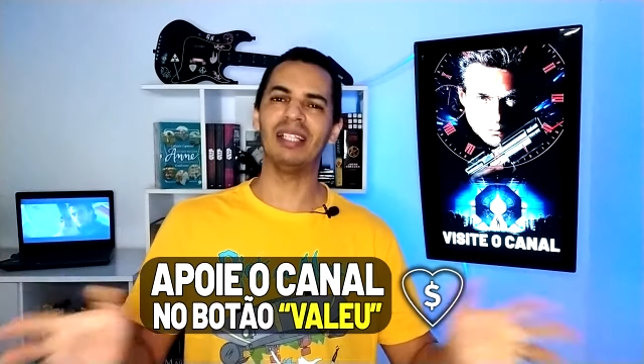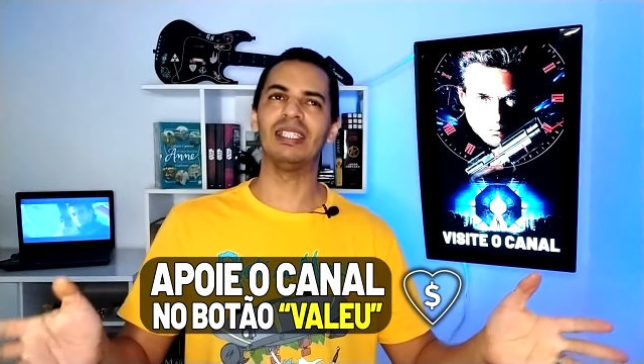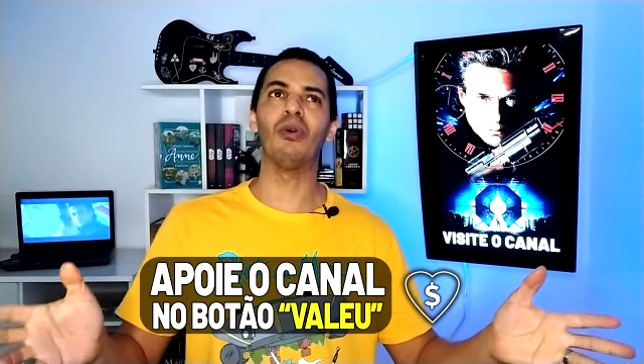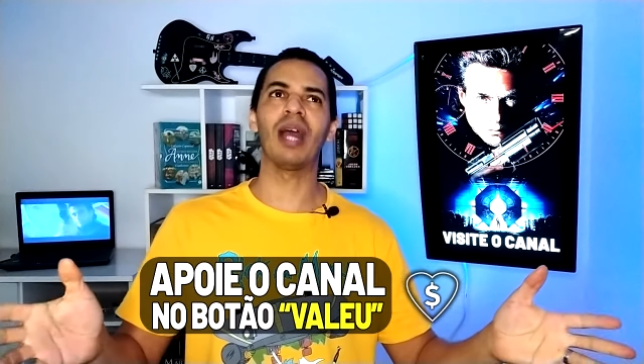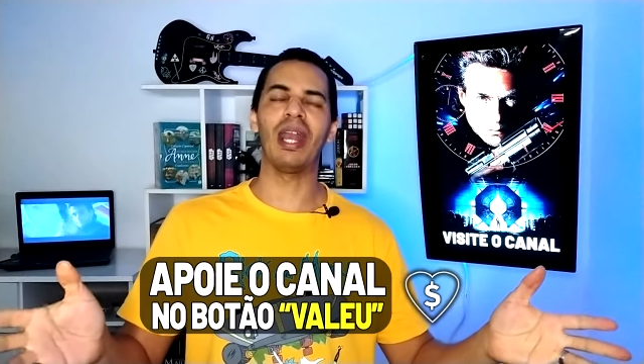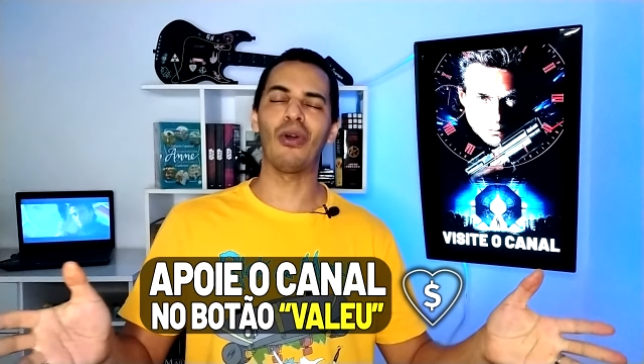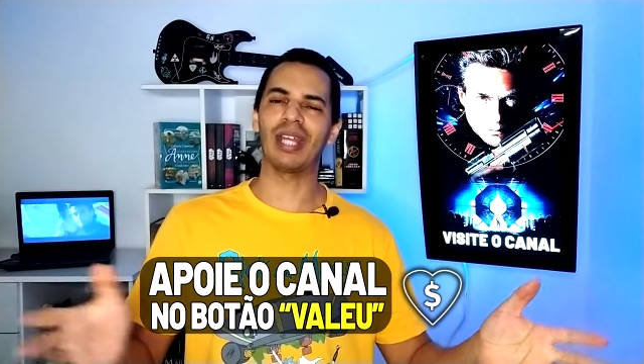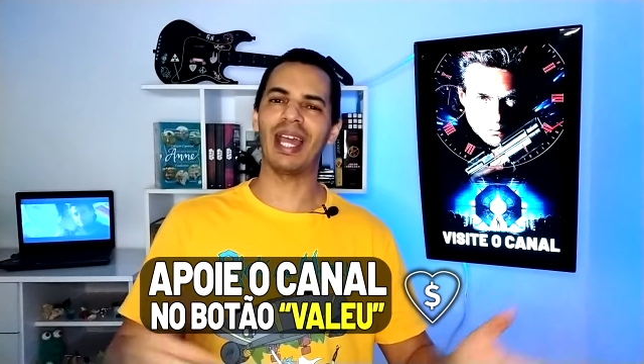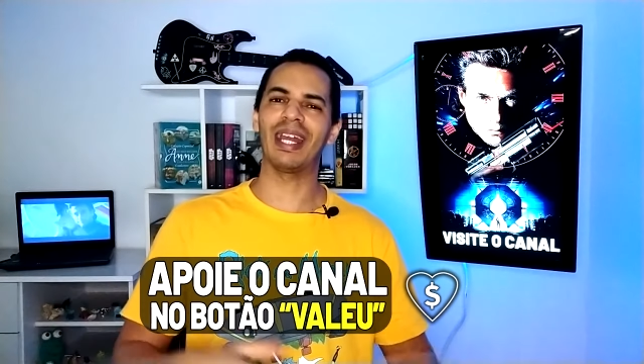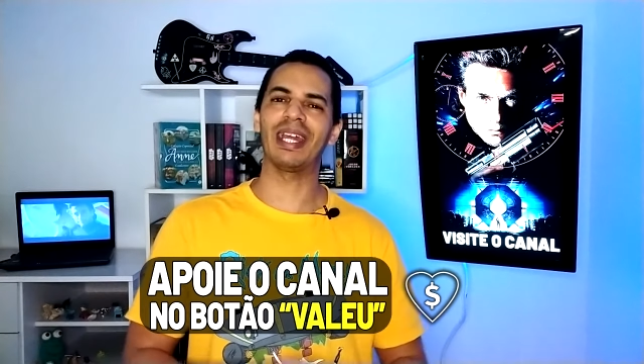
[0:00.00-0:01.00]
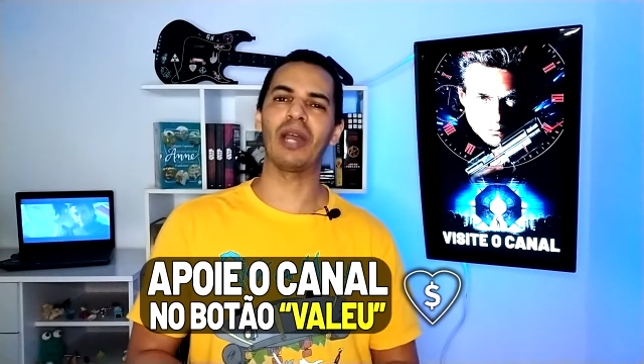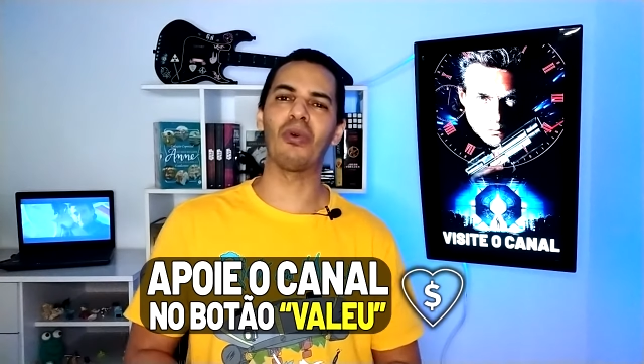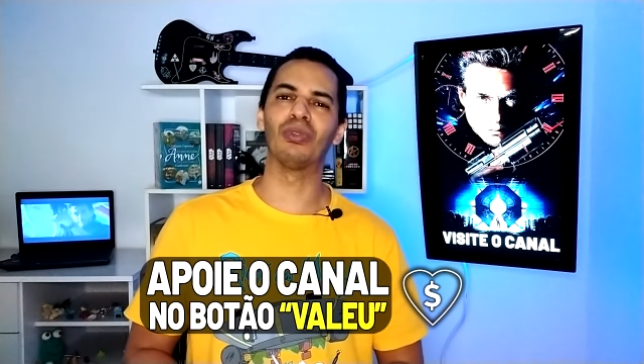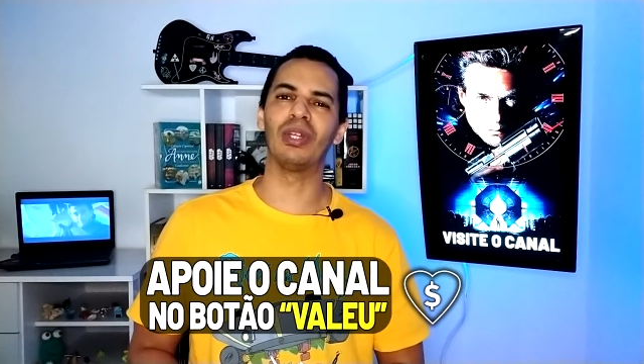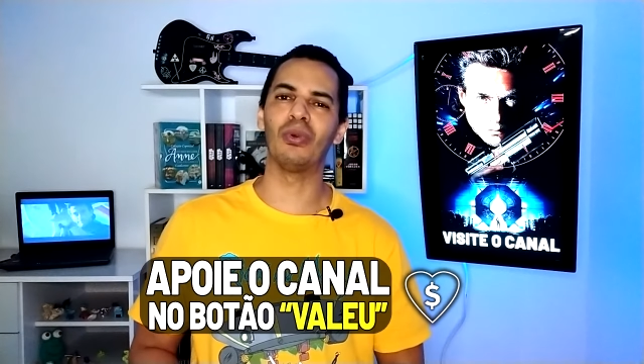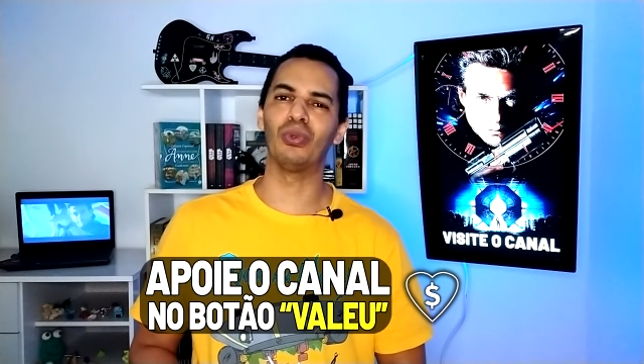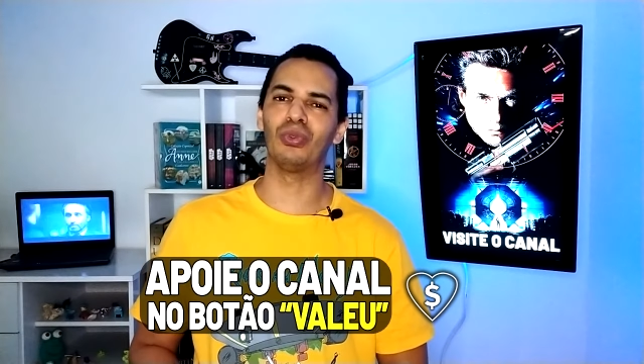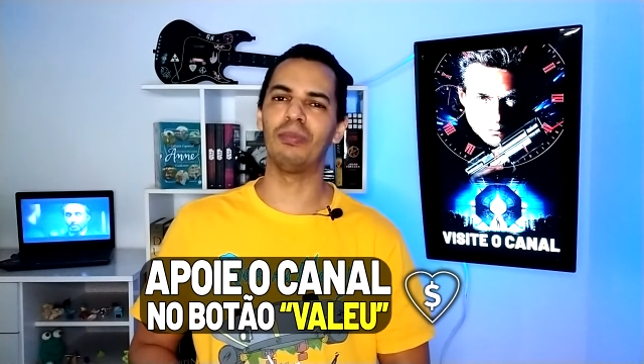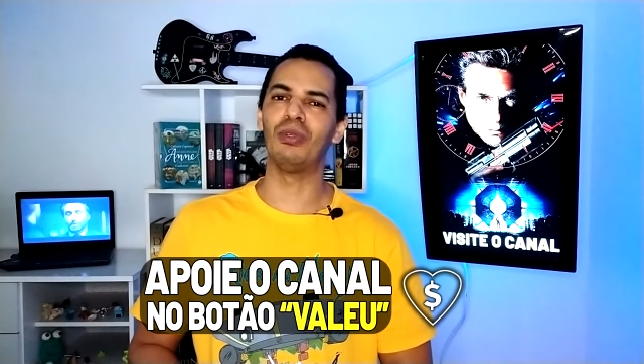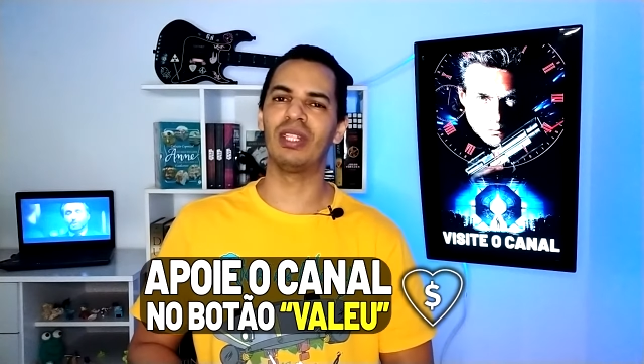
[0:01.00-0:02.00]
Mas é um canal que agrega
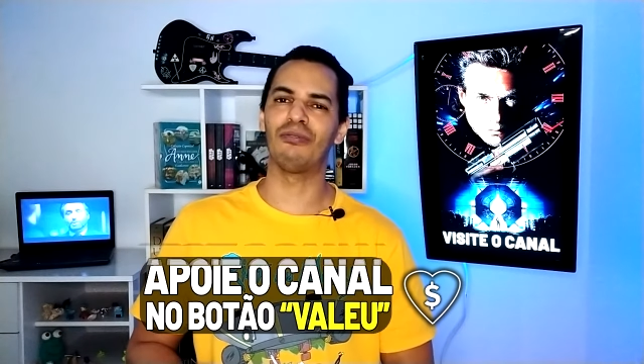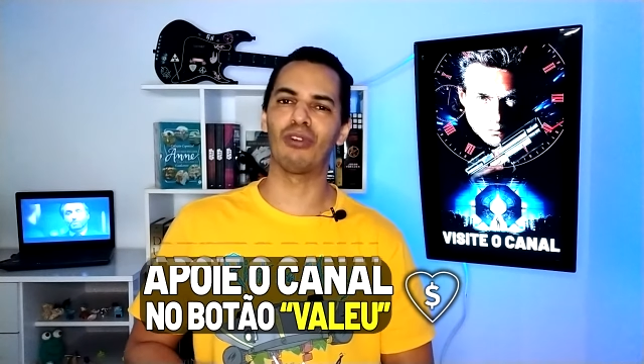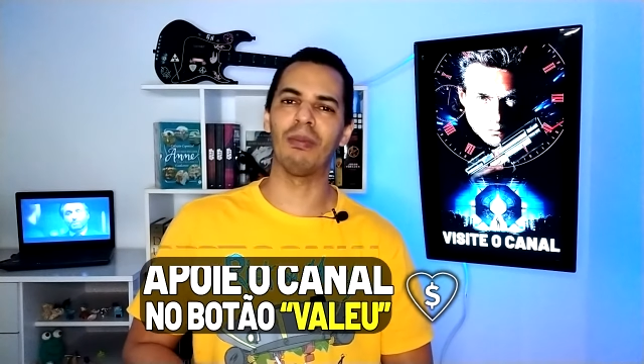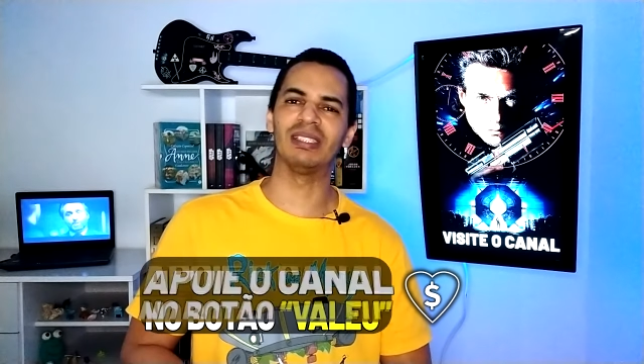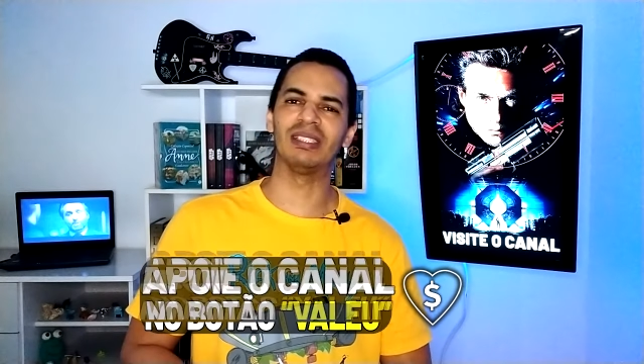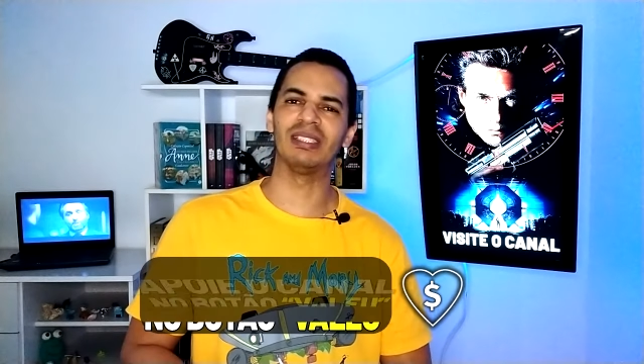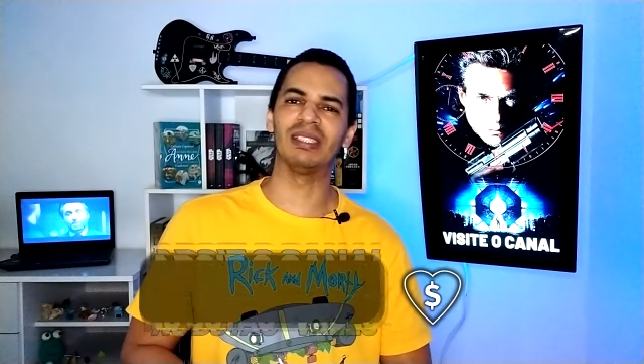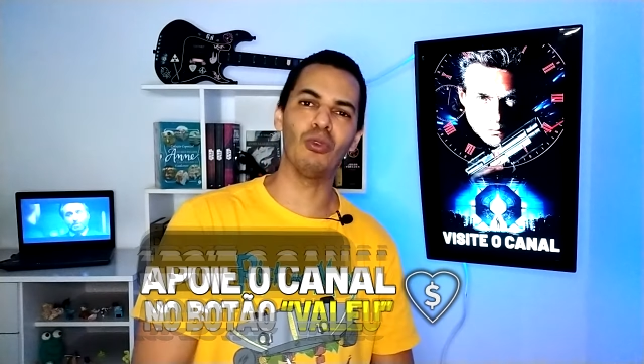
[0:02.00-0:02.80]
conteúdo e muita informação.